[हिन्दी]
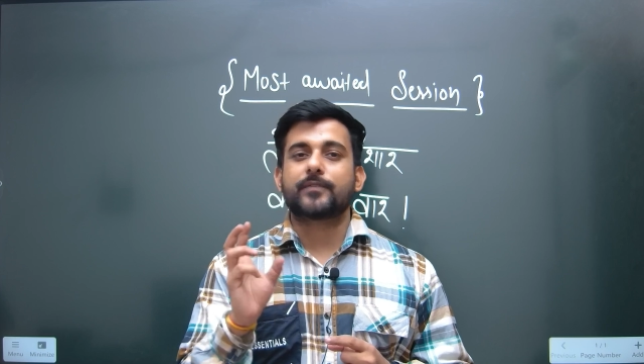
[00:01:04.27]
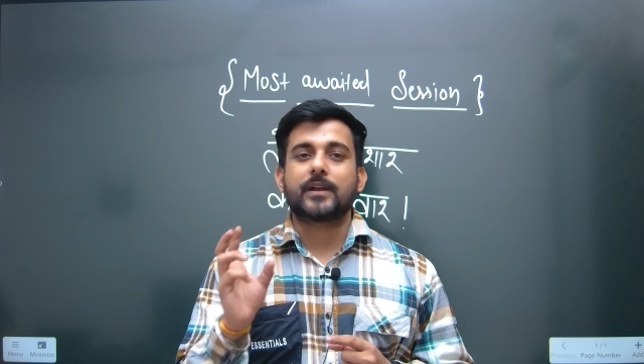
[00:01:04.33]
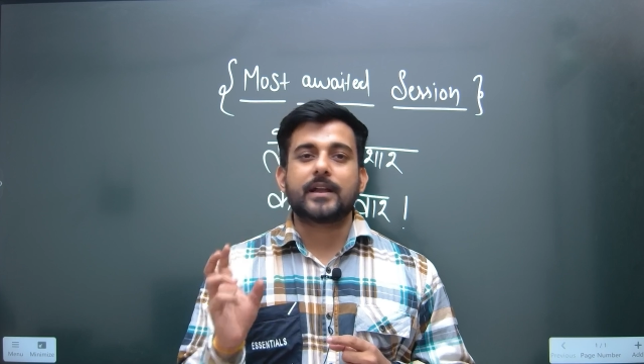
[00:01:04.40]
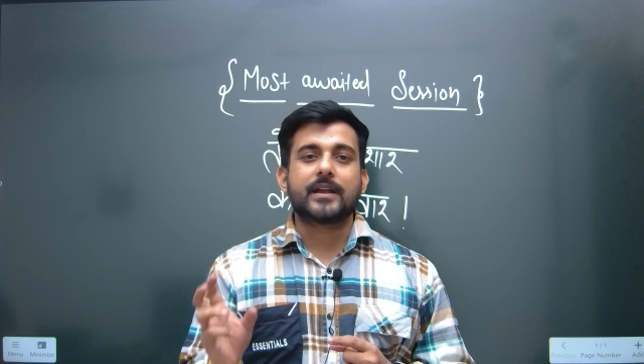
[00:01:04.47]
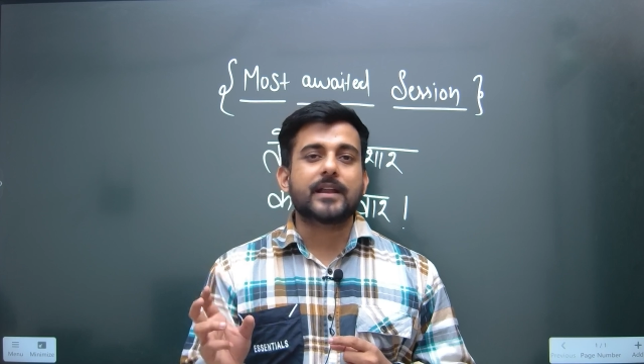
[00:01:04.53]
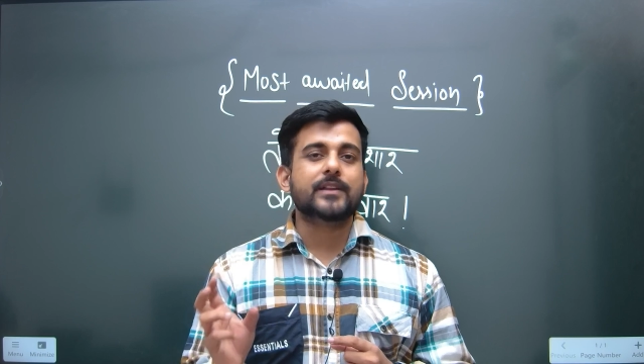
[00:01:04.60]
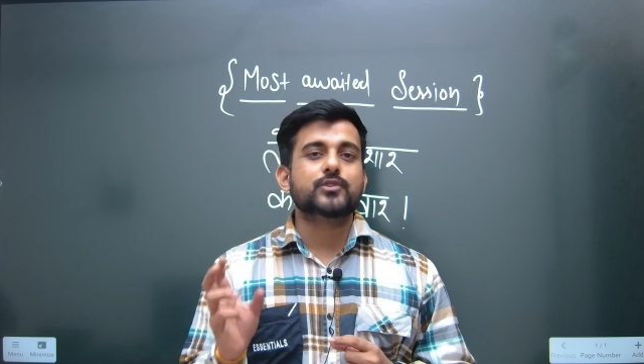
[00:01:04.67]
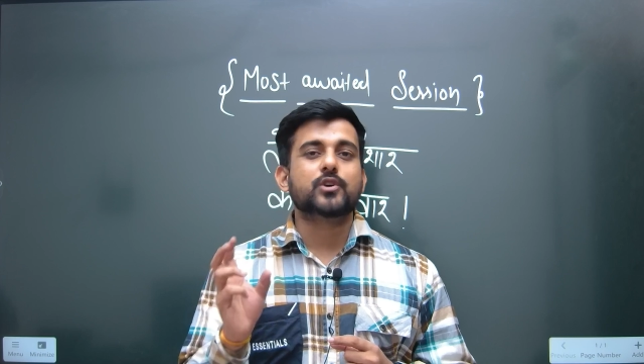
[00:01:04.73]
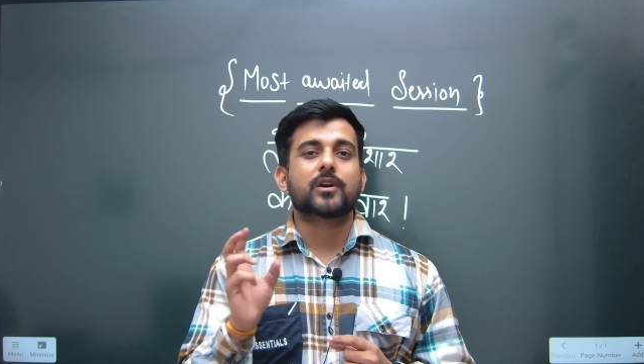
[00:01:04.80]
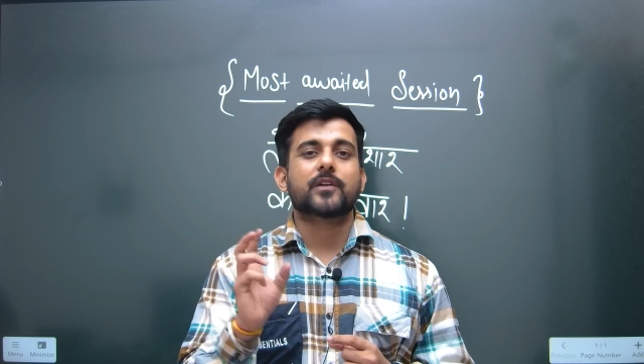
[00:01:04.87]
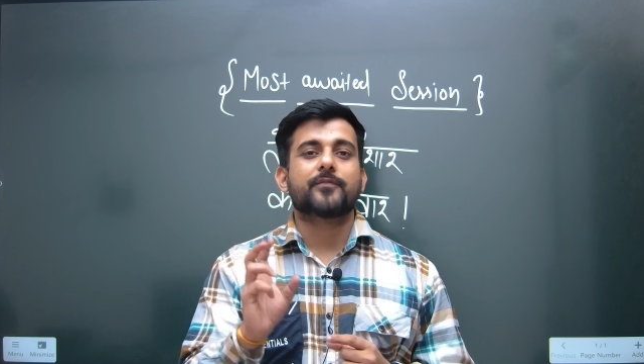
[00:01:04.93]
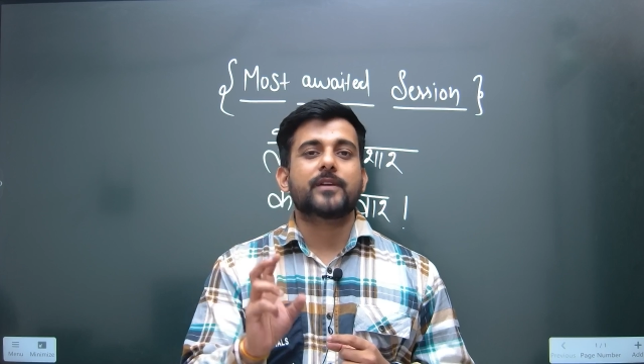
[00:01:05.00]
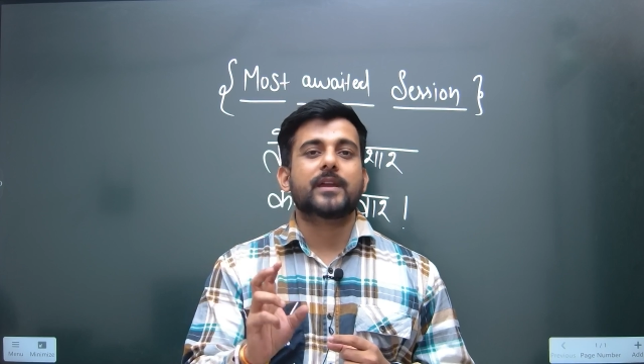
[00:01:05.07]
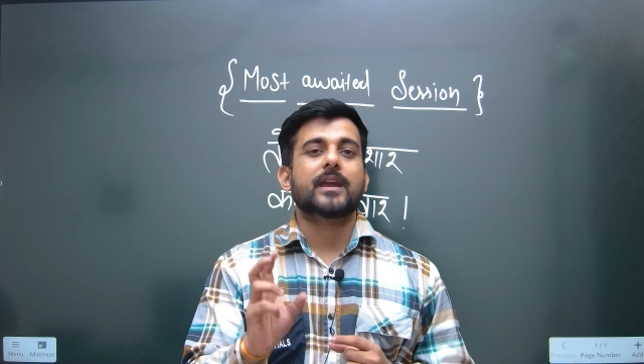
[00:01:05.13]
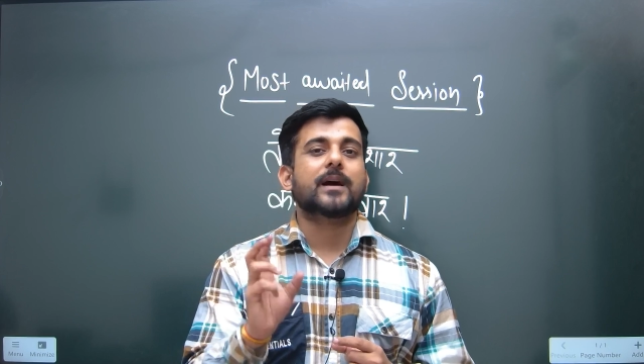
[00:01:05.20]
इंडियन
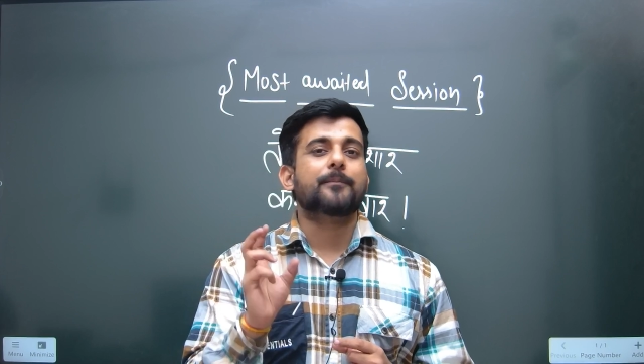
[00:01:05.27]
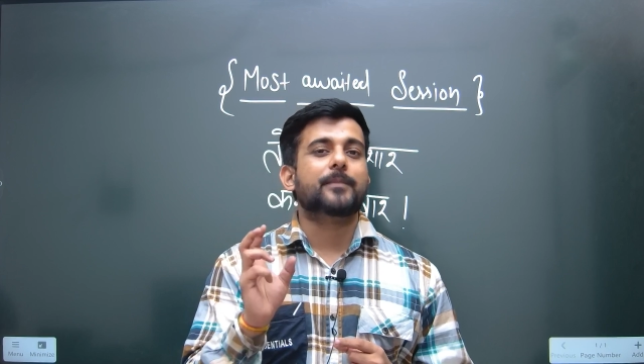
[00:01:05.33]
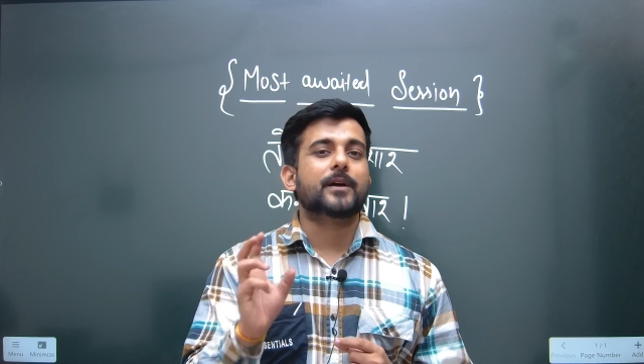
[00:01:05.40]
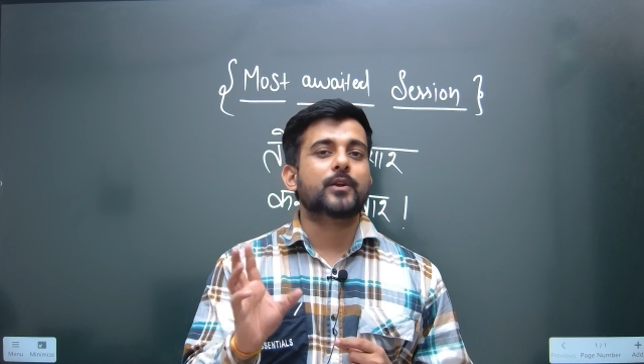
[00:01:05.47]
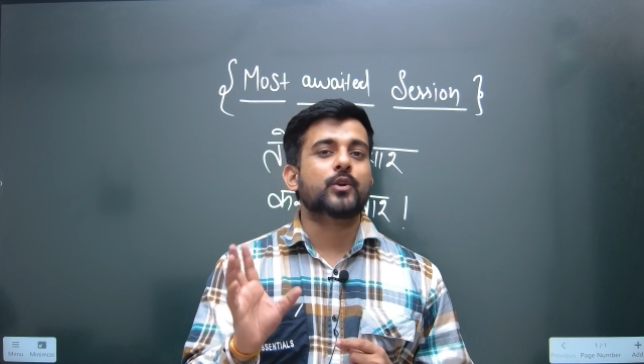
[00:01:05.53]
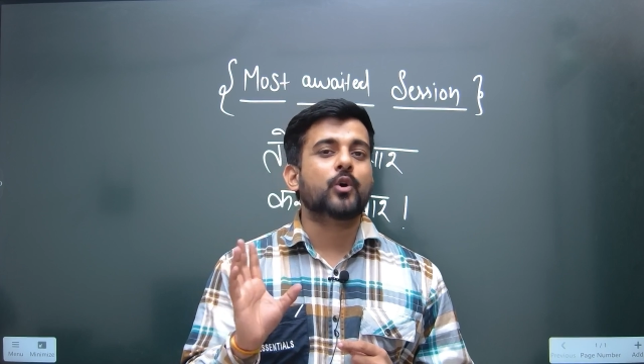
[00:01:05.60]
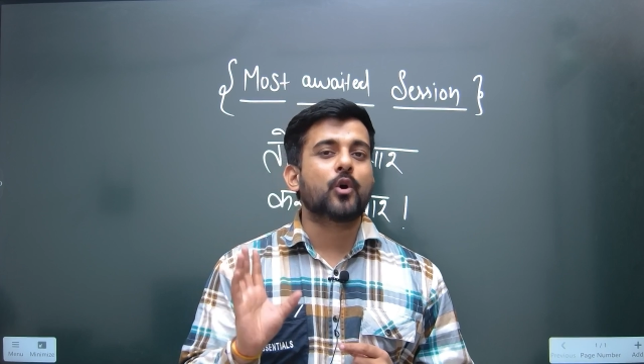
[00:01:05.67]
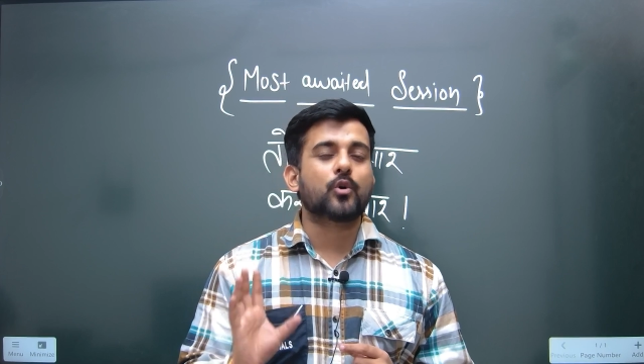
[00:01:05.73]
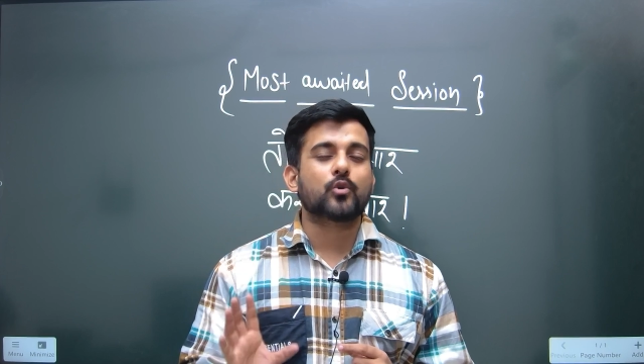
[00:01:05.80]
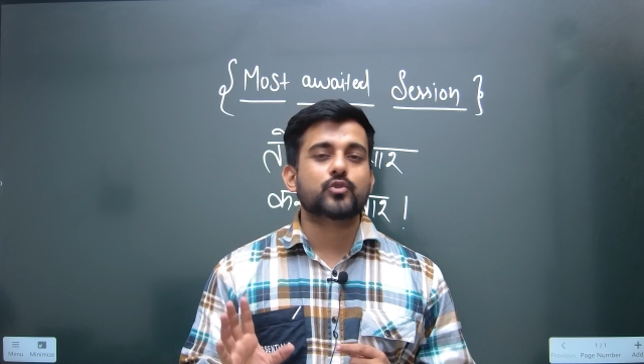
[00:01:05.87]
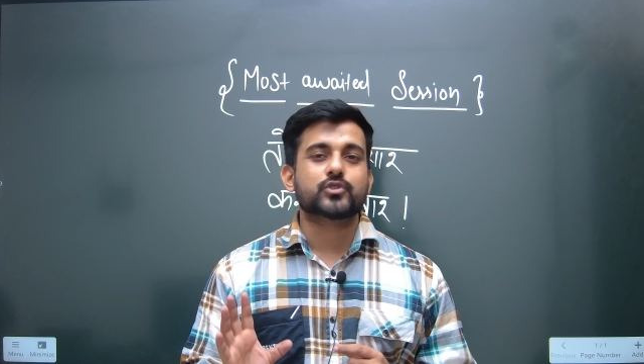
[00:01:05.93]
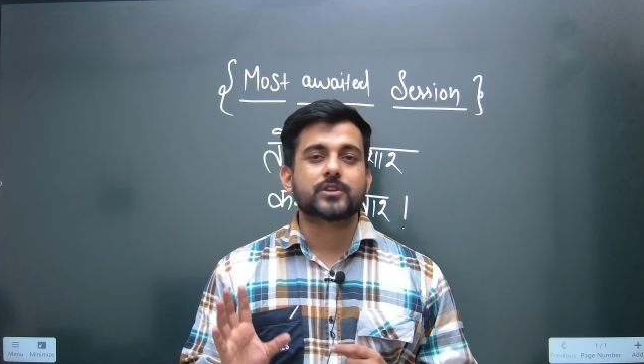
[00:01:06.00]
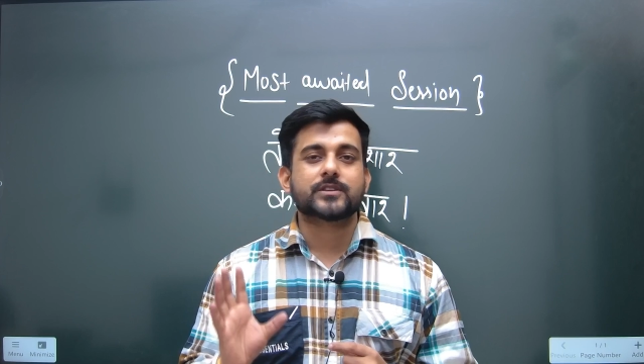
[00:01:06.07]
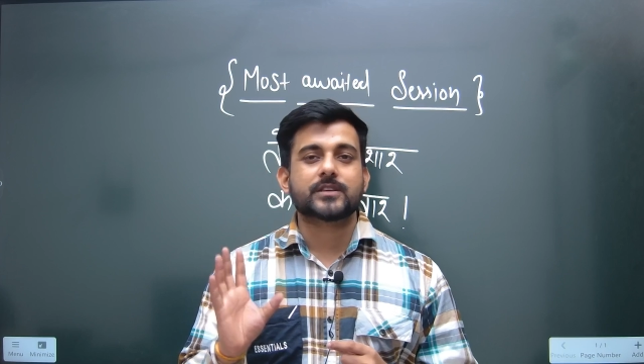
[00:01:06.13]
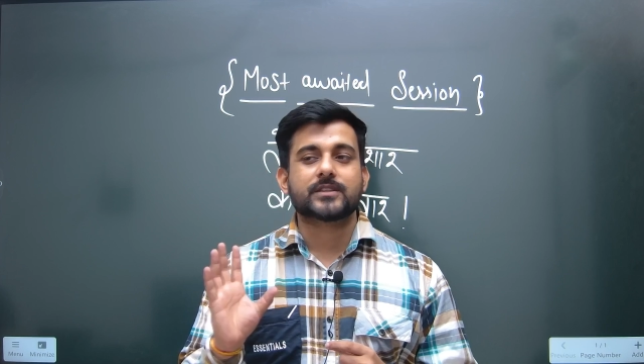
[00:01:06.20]
ज्योग्राफी के आपका नौ क्वेश्चन से